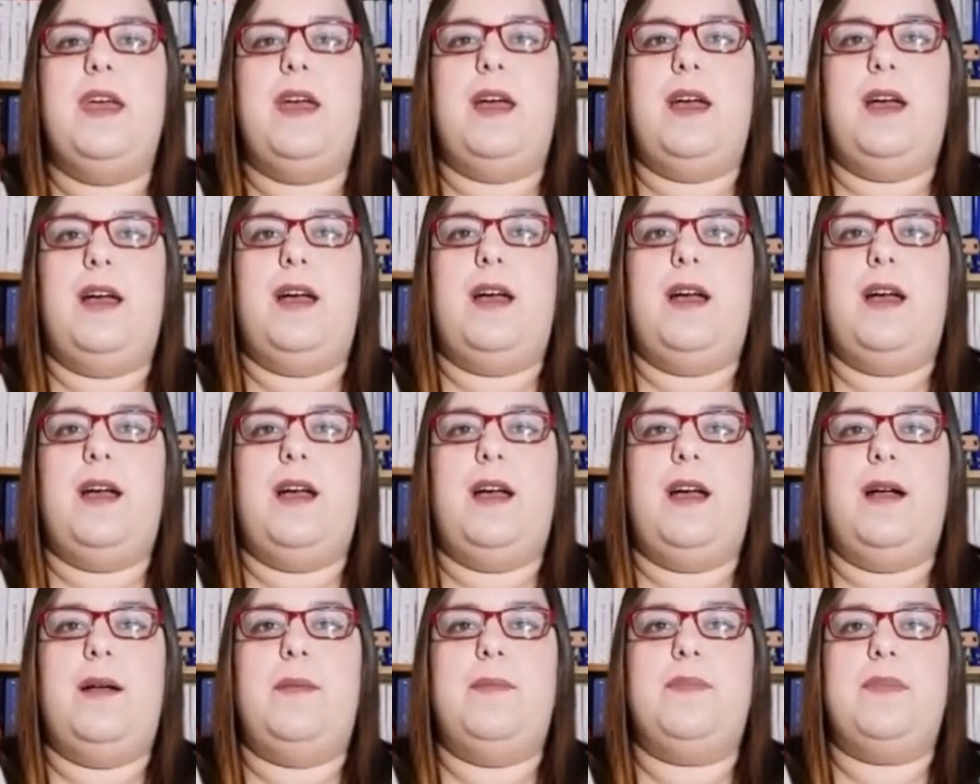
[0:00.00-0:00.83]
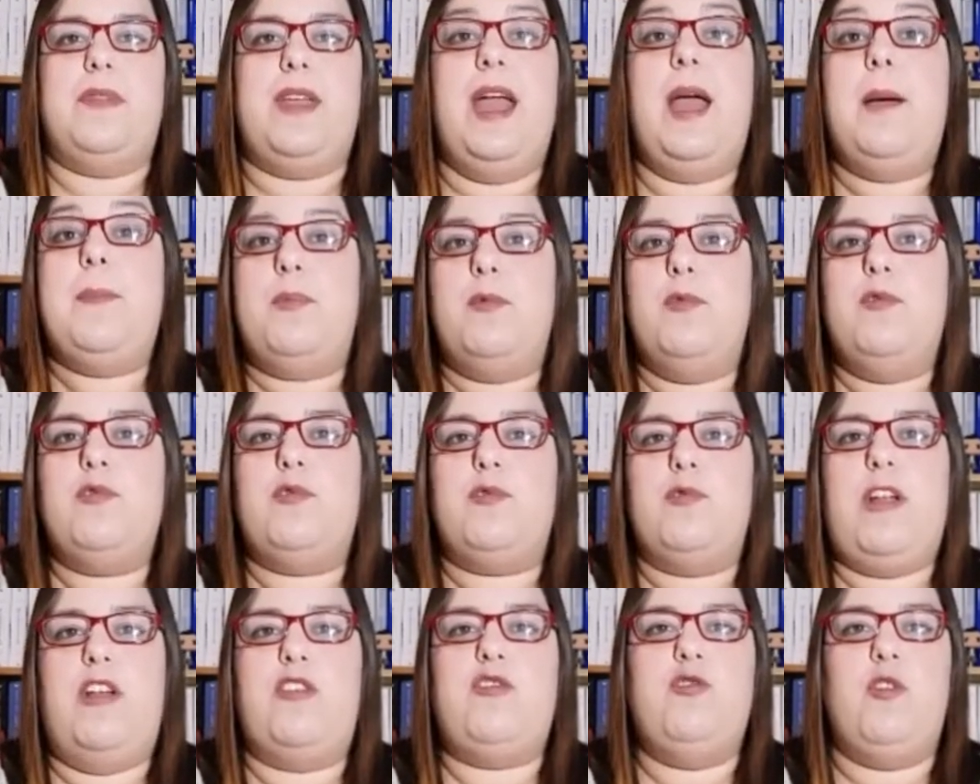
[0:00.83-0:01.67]
Uh, è
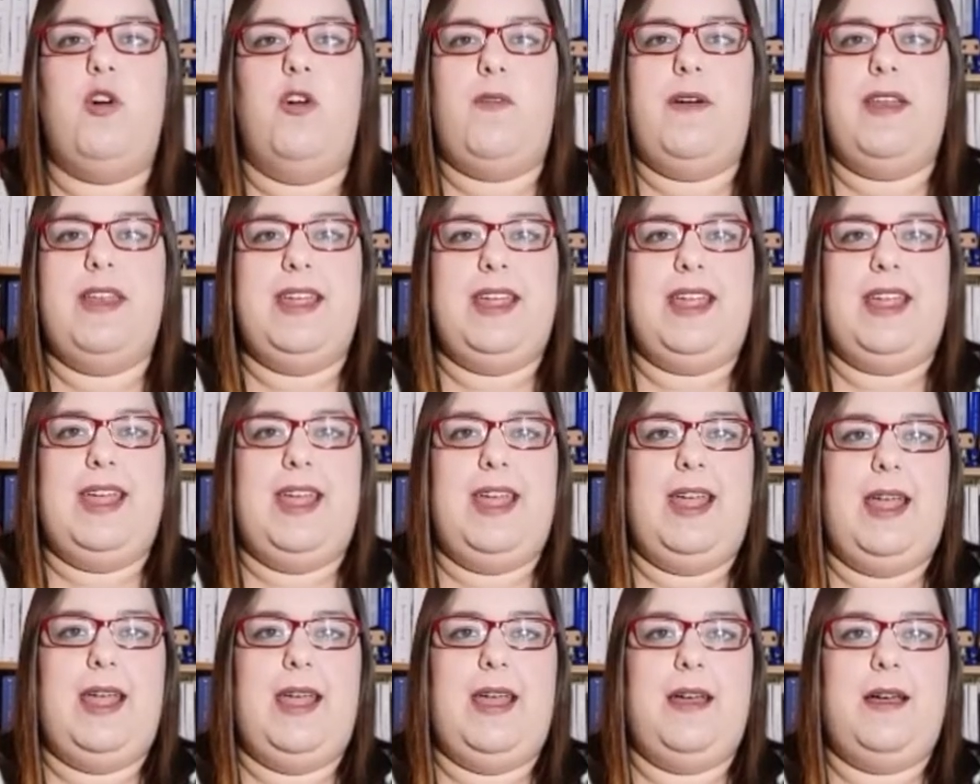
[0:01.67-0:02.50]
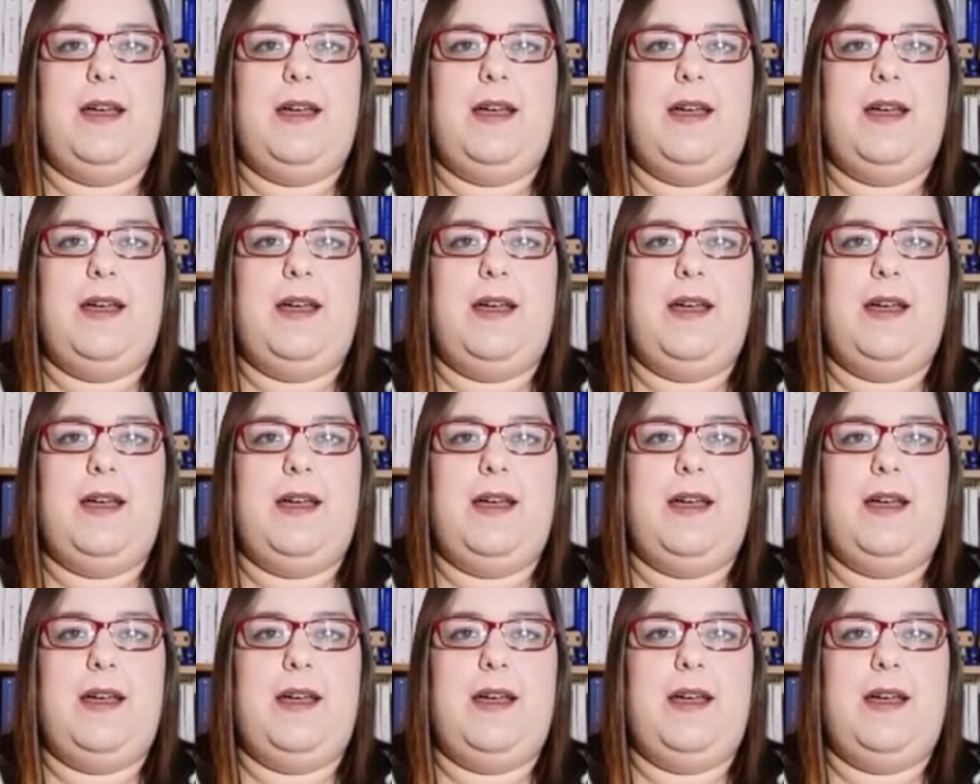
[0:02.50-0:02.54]
appunto una giovane che.